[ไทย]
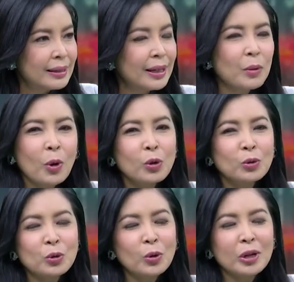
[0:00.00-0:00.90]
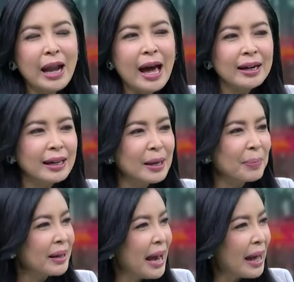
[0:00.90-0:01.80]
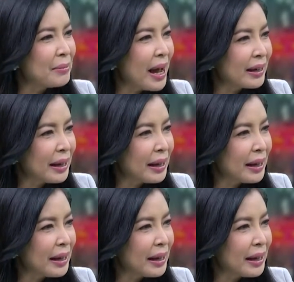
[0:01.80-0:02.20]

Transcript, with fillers: สิงคโปร์ล่วงหน้าเรื่องนี้ไปนานมาก